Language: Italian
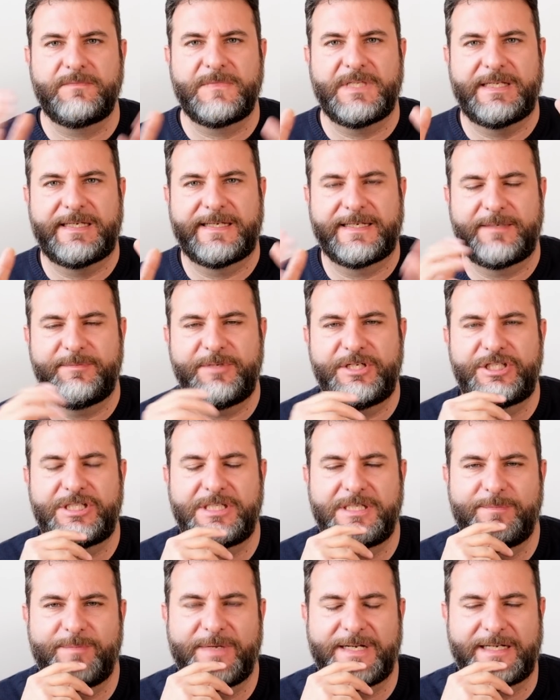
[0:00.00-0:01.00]
Cari
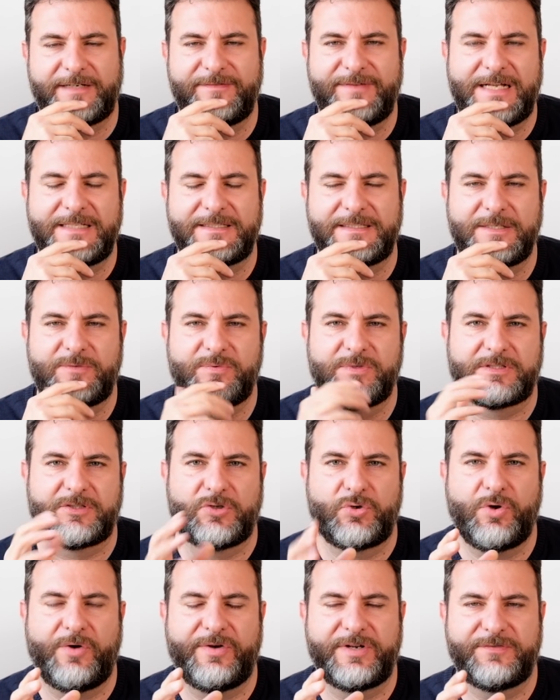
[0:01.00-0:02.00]
amici, ben arrivati in
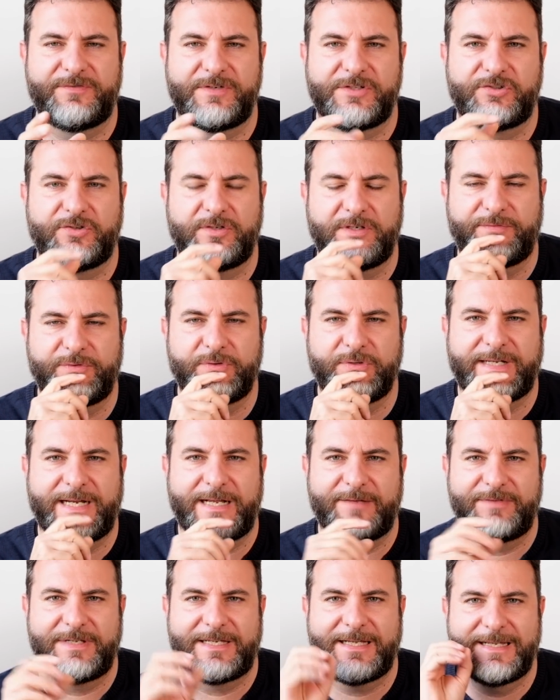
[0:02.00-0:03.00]
questa nuova riflessione
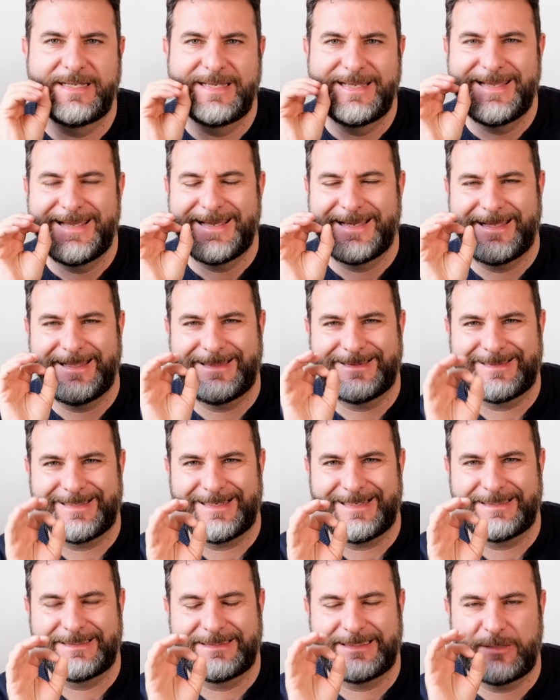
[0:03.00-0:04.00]
fotografica che
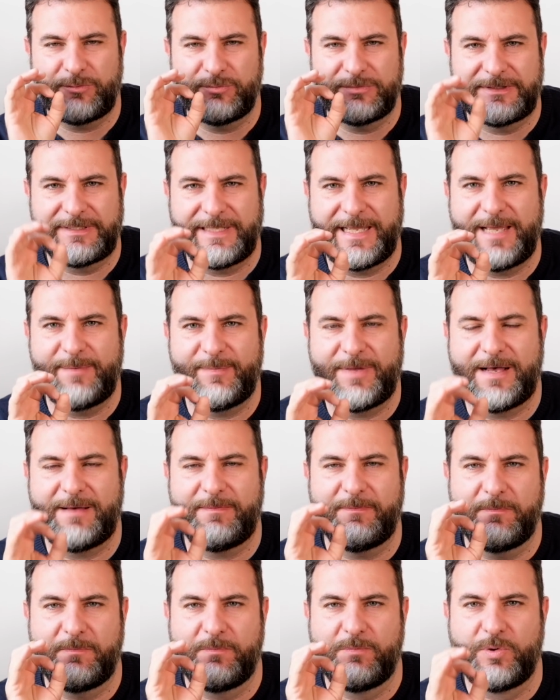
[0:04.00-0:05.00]
tratta un tema
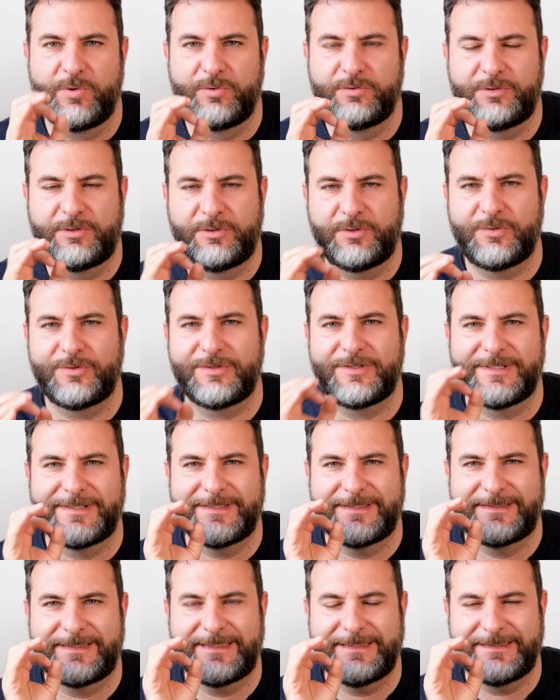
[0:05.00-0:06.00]
molto
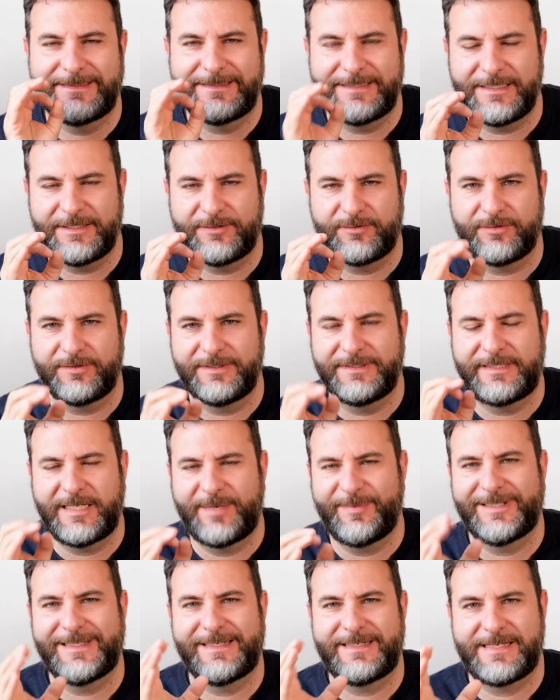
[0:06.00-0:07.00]
sentito, il
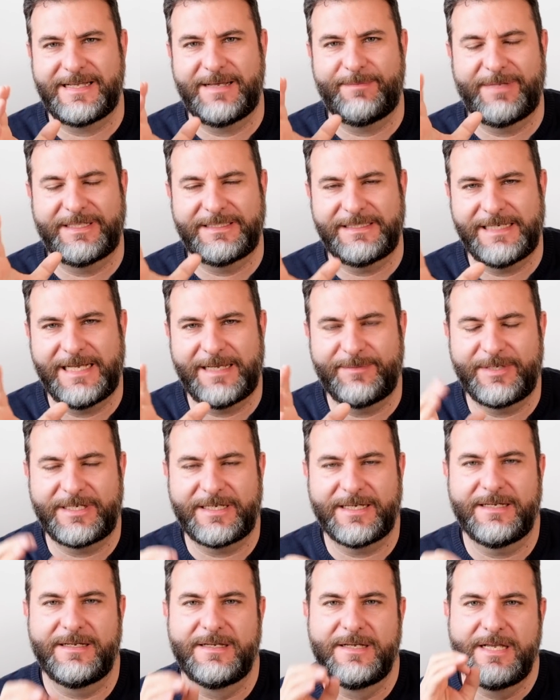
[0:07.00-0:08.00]
tema della gamma
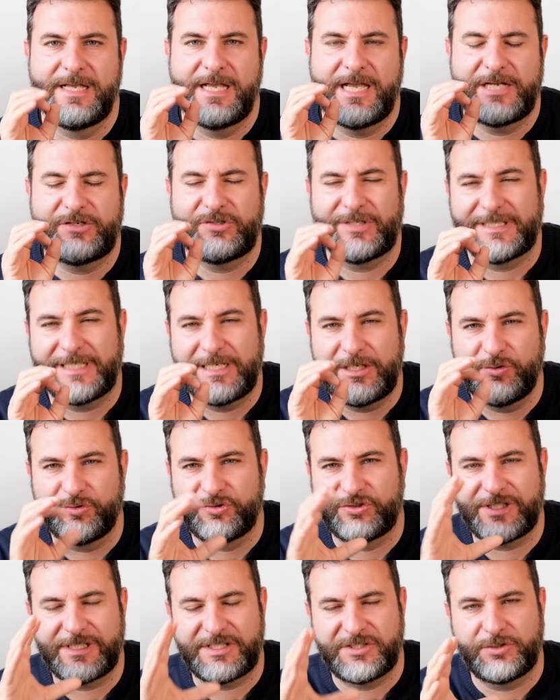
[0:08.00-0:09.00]
dinamica, cioè
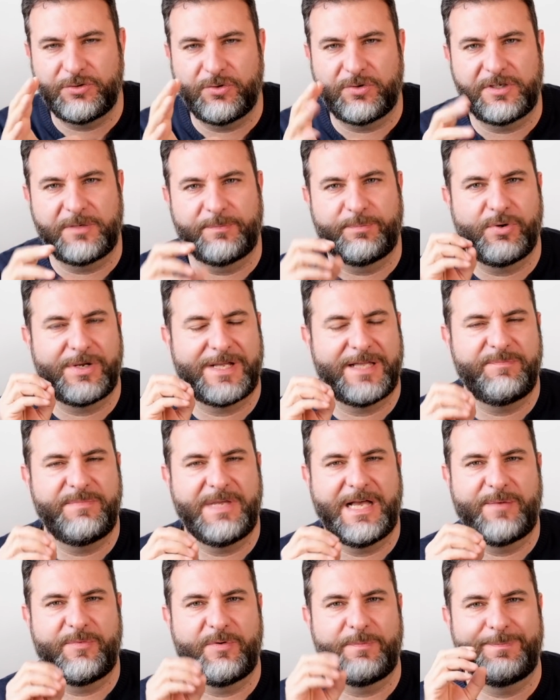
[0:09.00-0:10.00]
dell'ossessione un po' che
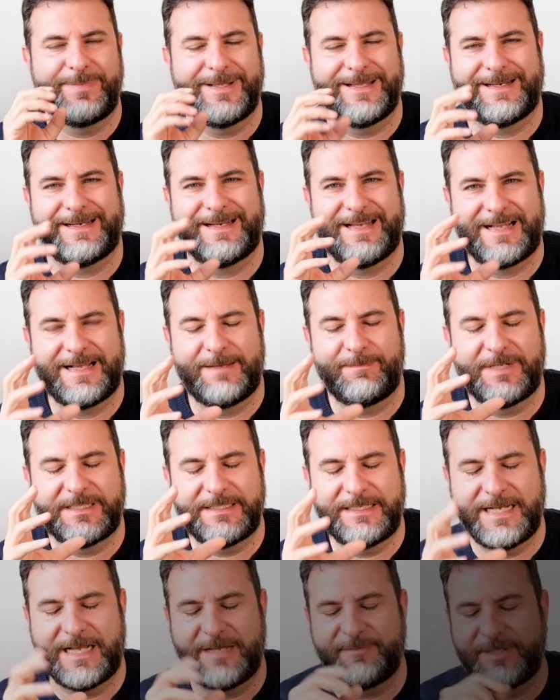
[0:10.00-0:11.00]
abbiamo per la gamma
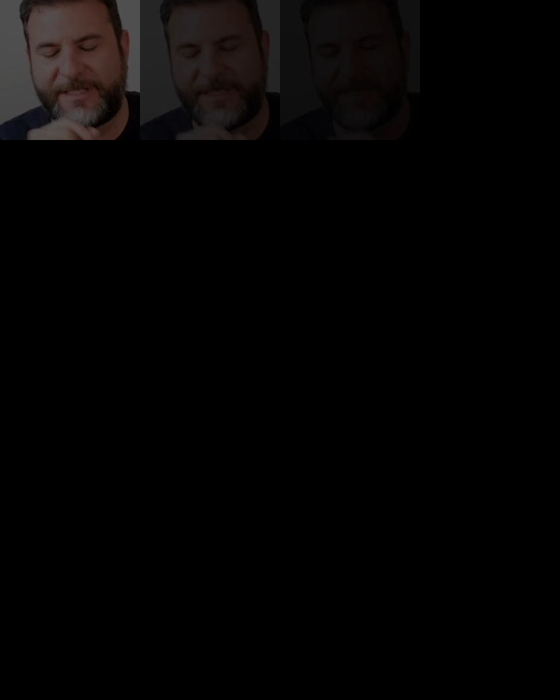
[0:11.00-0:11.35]
dinamica.